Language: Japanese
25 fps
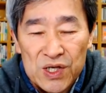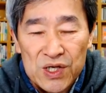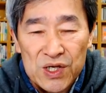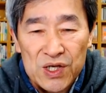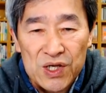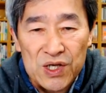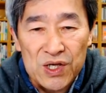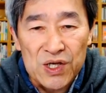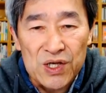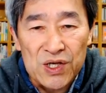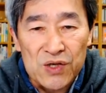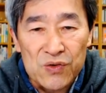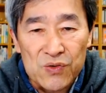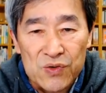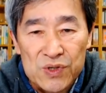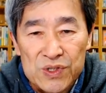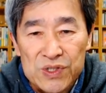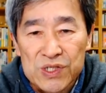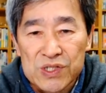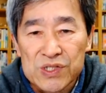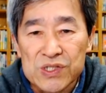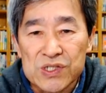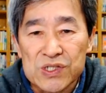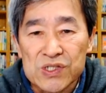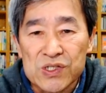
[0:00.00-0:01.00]
えー、お
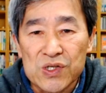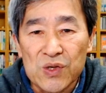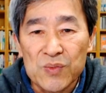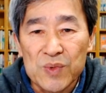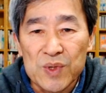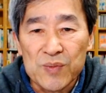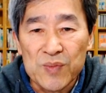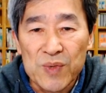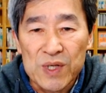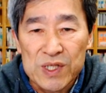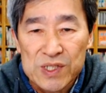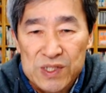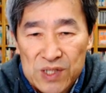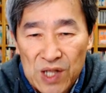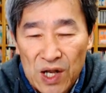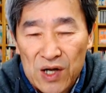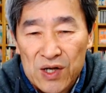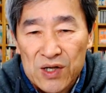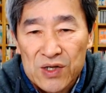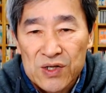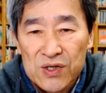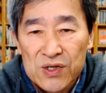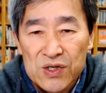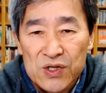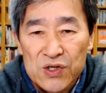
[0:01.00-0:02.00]
話ししてみました
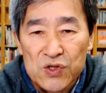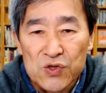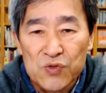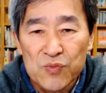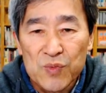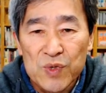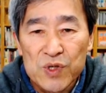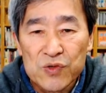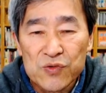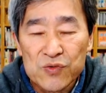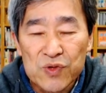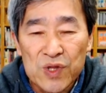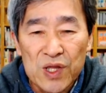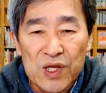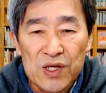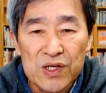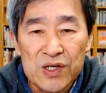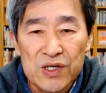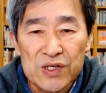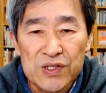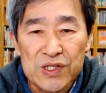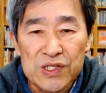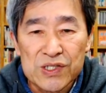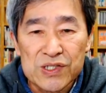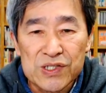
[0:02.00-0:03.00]
夢のない
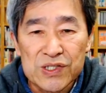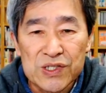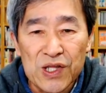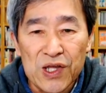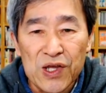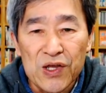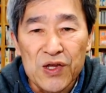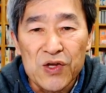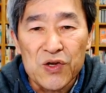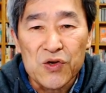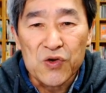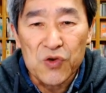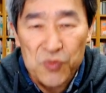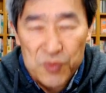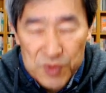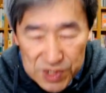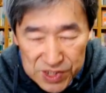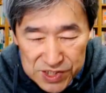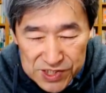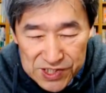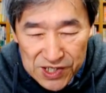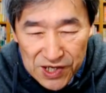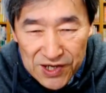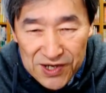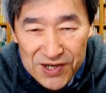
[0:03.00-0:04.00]
話でごめん
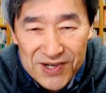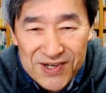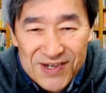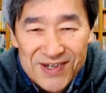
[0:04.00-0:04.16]
なさい